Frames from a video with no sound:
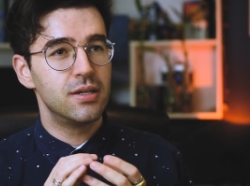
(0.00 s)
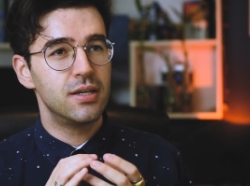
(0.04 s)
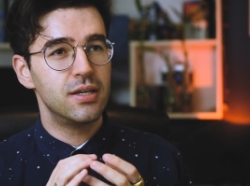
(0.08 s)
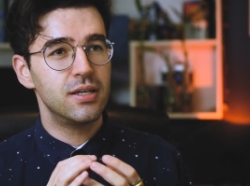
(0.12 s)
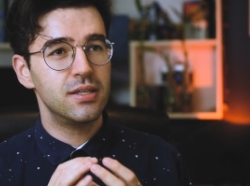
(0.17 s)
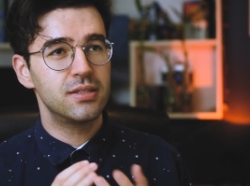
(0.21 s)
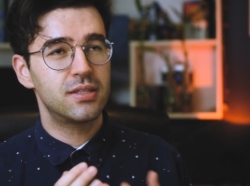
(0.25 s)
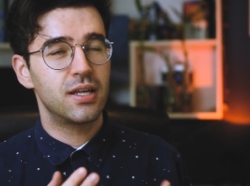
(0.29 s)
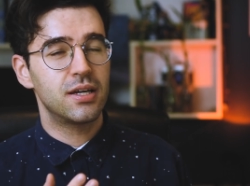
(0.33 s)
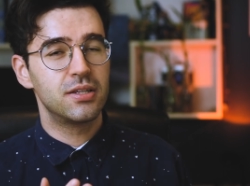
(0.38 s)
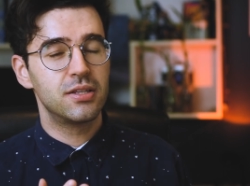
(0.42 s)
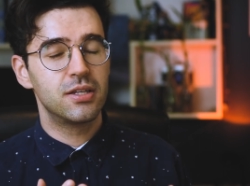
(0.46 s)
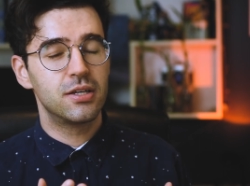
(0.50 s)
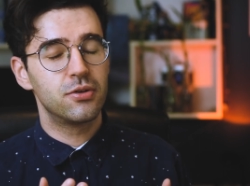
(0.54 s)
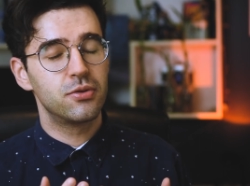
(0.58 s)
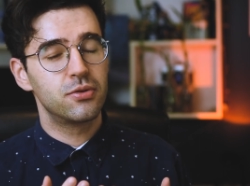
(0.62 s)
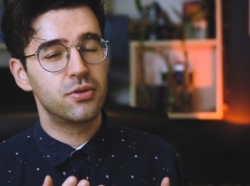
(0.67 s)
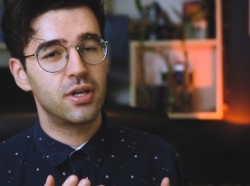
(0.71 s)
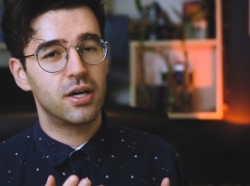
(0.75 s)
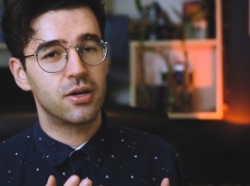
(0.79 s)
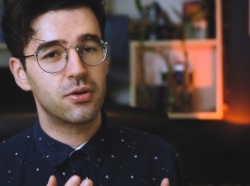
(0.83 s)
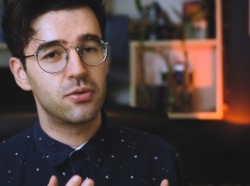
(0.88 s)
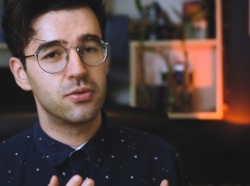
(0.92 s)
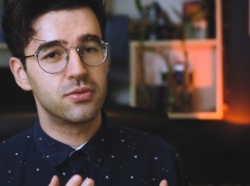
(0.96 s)
entender o
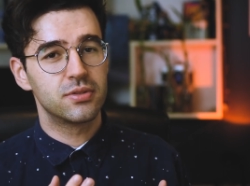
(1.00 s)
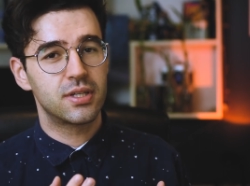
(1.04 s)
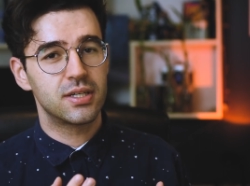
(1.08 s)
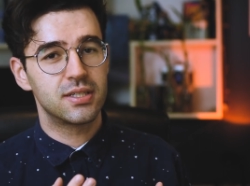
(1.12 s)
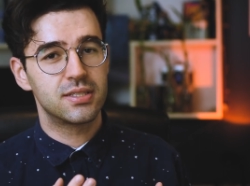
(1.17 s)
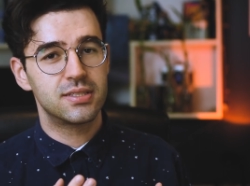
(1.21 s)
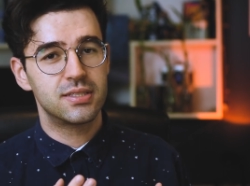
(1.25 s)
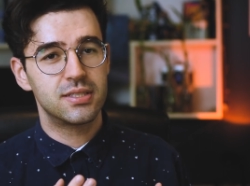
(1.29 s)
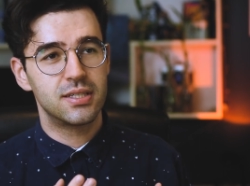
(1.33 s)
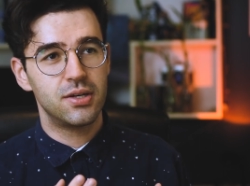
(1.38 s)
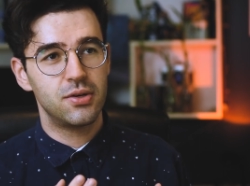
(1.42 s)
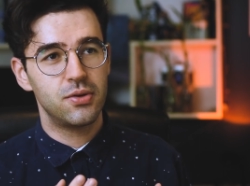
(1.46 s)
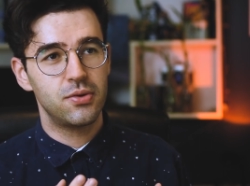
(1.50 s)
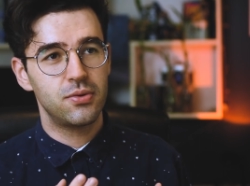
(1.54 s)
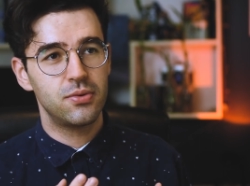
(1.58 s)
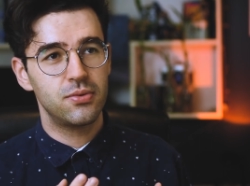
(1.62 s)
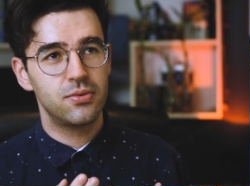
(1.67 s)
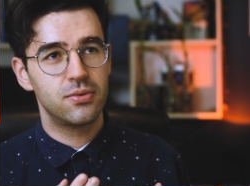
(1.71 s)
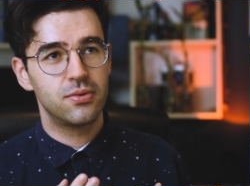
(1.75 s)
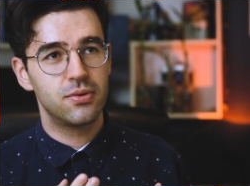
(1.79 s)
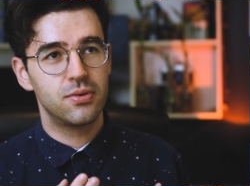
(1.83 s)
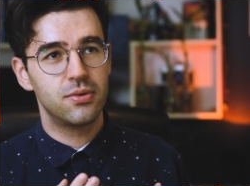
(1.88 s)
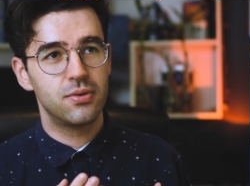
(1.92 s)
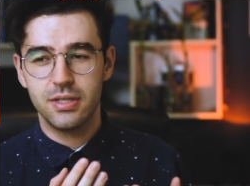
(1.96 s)
que
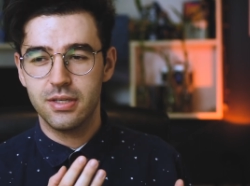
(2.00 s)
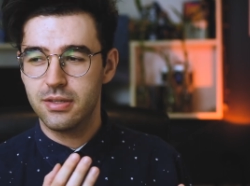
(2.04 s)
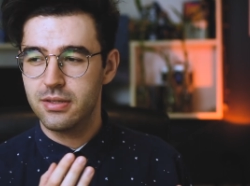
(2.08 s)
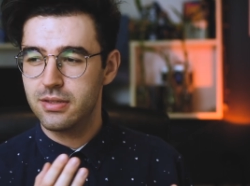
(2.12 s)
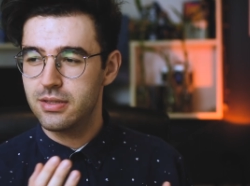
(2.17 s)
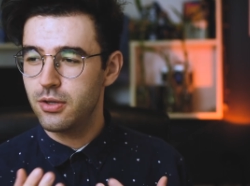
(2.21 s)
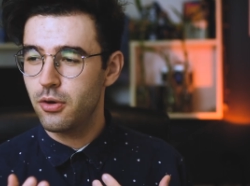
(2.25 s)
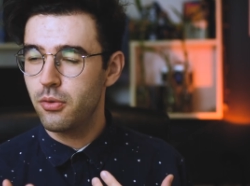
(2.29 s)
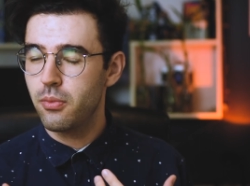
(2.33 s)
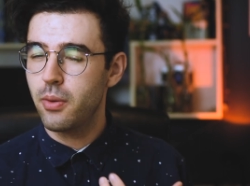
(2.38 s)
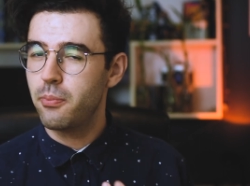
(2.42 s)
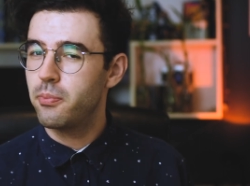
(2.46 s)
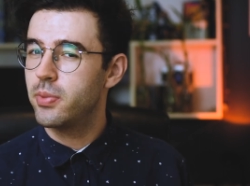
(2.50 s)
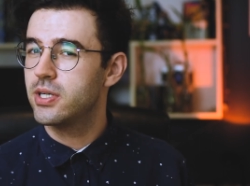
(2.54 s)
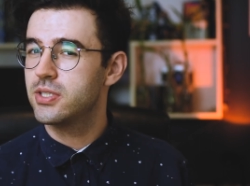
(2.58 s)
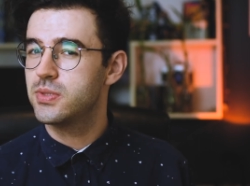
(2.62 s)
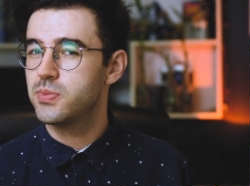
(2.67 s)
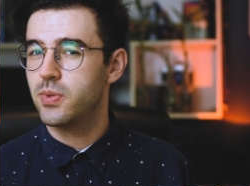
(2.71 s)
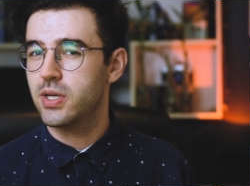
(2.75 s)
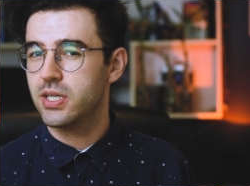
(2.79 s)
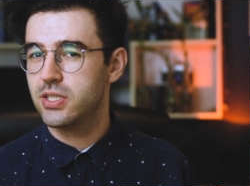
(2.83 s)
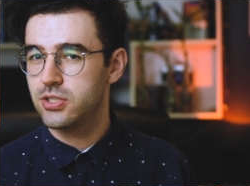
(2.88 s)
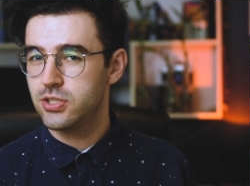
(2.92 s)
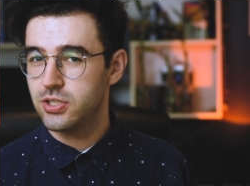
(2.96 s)
aconteceu e ter uma
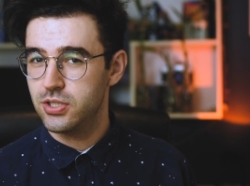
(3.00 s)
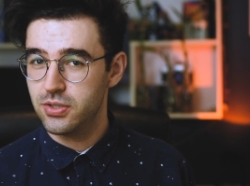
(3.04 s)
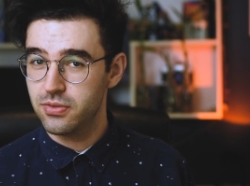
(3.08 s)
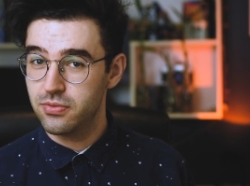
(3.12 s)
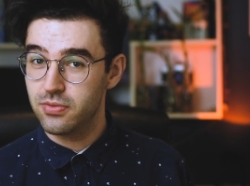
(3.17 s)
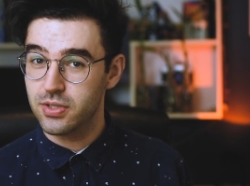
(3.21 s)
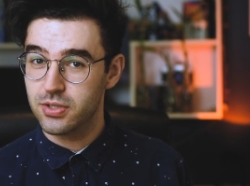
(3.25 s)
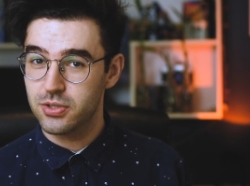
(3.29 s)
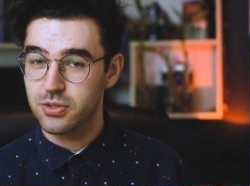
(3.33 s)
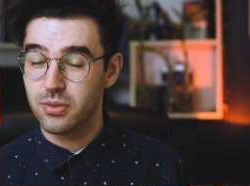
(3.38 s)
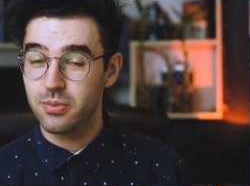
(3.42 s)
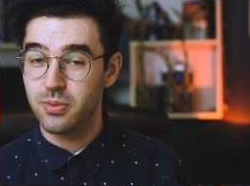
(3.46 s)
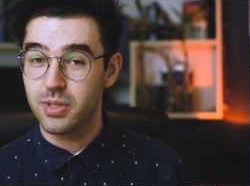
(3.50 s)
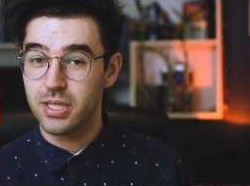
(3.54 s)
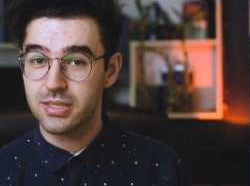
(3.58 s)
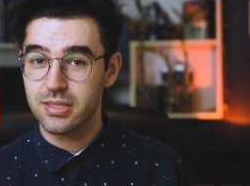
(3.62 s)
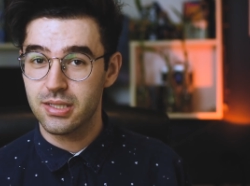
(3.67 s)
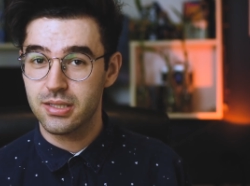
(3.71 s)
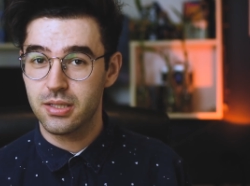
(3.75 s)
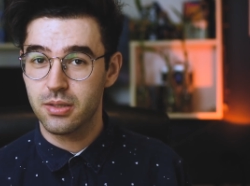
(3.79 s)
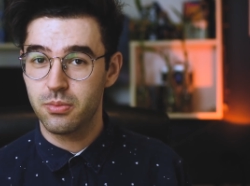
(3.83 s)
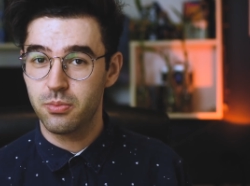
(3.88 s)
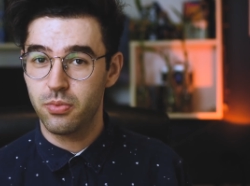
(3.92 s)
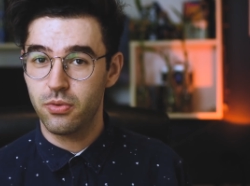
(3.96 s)
perspectiva sobre
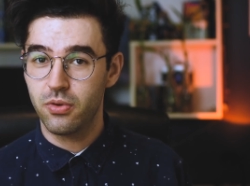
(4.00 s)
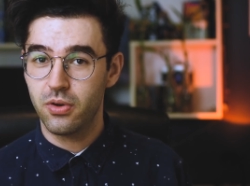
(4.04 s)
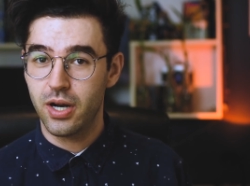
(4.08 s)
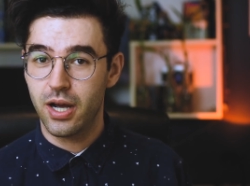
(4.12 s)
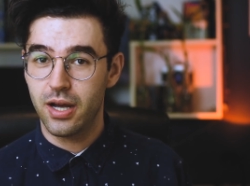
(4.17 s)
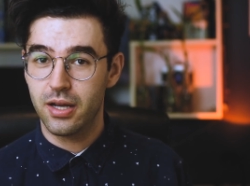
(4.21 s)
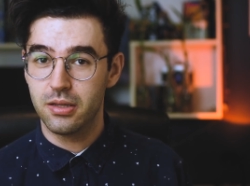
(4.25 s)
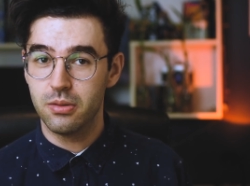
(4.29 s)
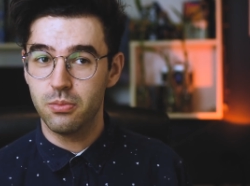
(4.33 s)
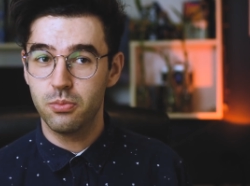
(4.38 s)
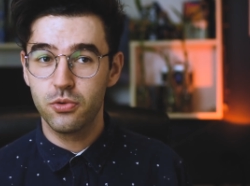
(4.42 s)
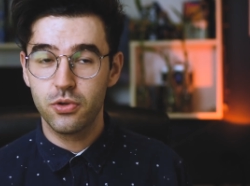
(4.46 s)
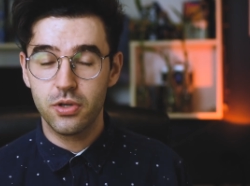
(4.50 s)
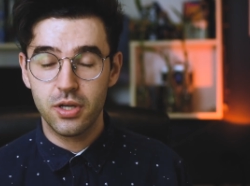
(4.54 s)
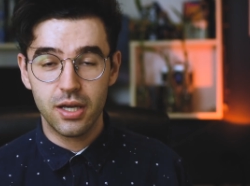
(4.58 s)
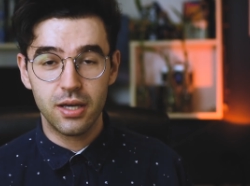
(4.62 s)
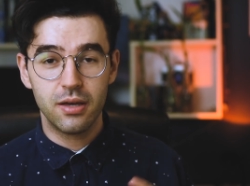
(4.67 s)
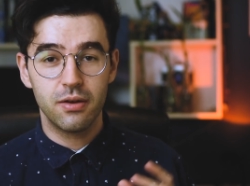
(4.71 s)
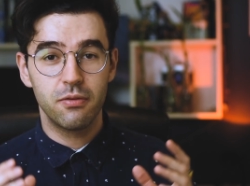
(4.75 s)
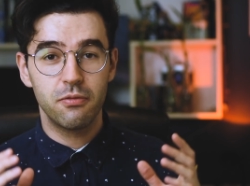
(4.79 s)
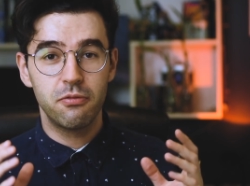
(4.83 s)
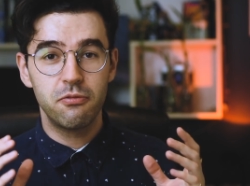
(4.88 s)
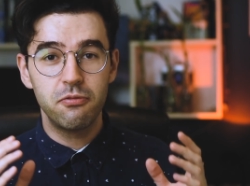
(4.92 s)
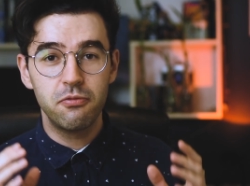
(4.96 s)
essa temporada,
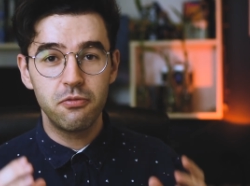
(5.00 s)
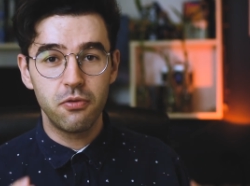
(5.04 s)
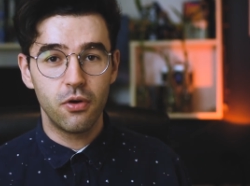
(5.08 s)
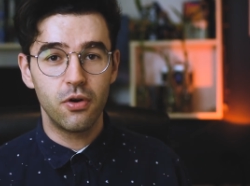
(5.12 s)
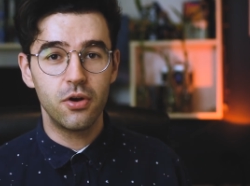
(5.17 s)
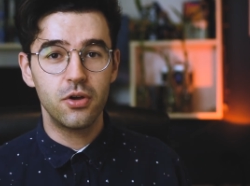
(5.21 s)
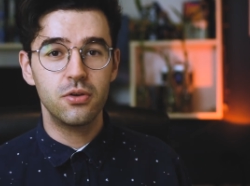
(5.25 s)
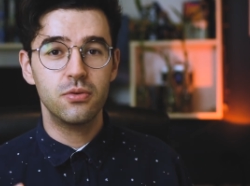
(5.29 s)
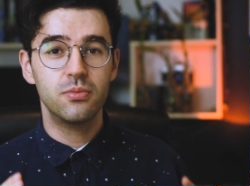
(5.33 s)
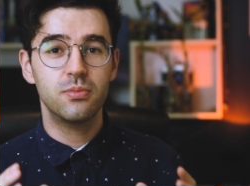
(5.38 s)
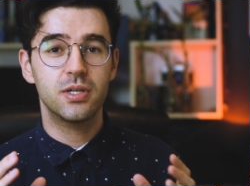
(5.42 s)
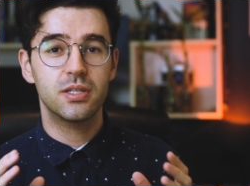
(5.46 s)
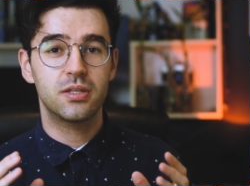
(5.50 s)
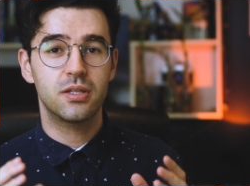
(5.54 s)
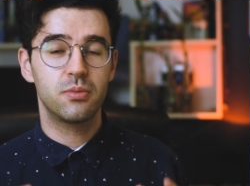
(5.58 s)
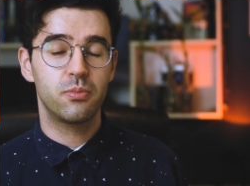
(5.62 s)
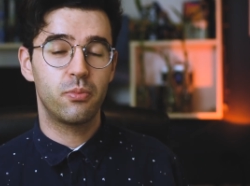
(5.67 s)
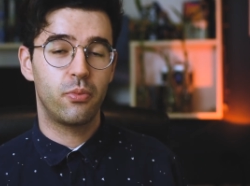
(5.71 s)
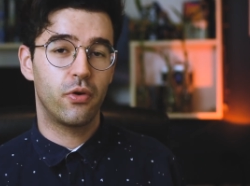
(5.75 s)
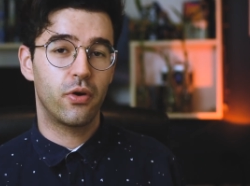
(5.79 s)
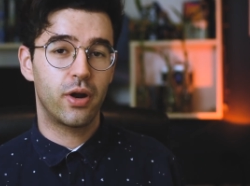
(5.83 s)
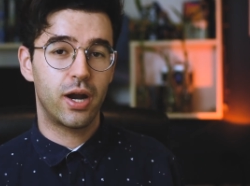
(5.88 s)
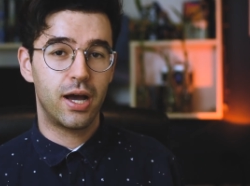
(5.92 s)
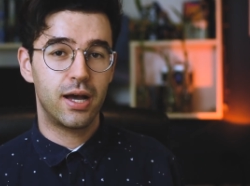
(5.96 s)
porque foi uma
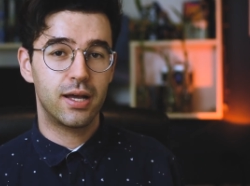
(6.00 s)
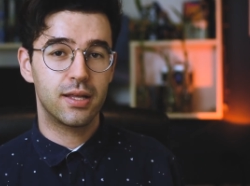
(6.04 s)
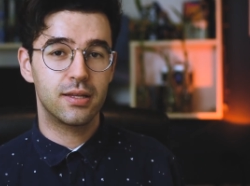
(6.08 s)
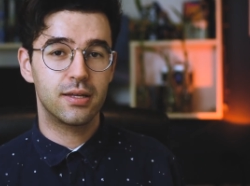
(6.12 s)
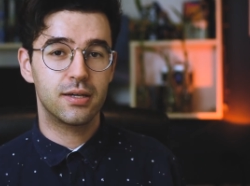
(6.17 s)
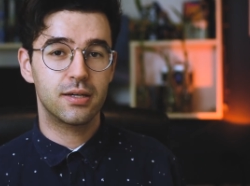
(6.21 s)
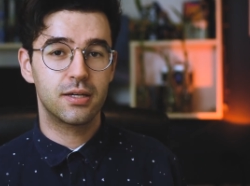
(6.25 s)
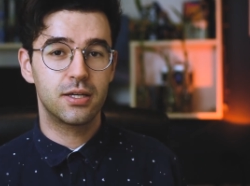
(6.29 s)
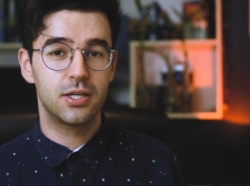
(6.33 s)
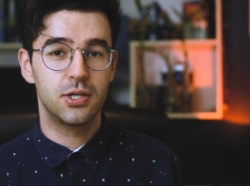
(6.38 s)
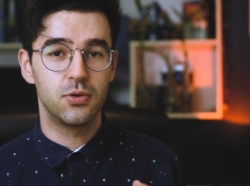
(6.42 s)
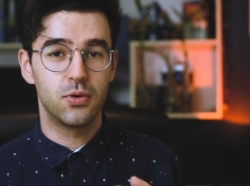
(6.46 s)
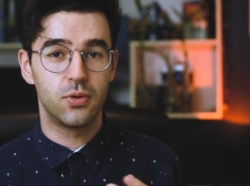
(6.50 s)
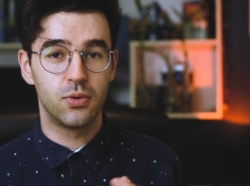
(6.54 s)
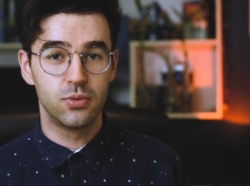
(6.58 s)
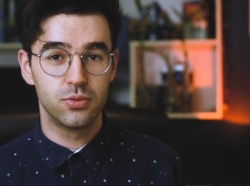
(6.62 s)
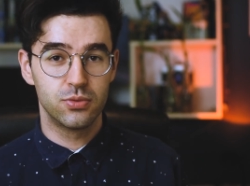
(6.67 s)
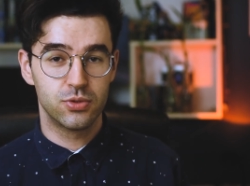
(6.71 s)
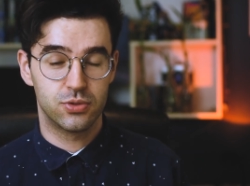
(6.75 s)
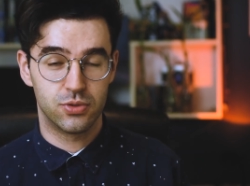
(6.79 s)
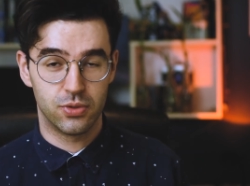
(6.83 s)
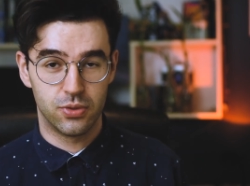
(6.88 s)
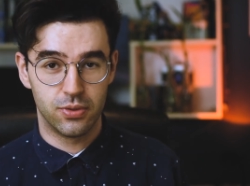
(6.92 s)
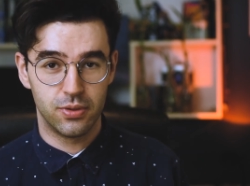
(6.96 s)
temporada que
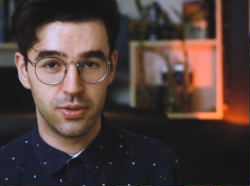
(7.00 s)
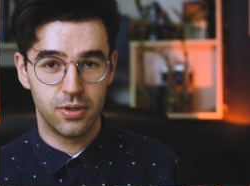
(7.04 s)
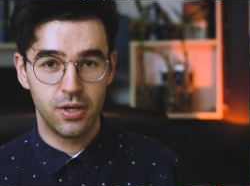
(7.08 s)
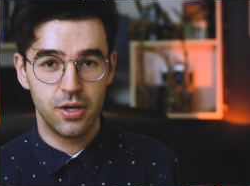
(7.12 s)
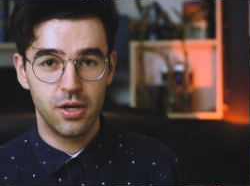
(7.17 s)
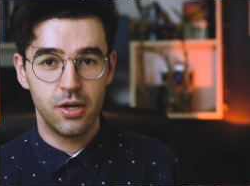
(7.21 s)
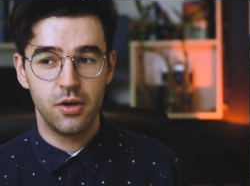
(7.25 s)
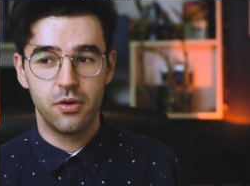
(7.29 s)
ousou,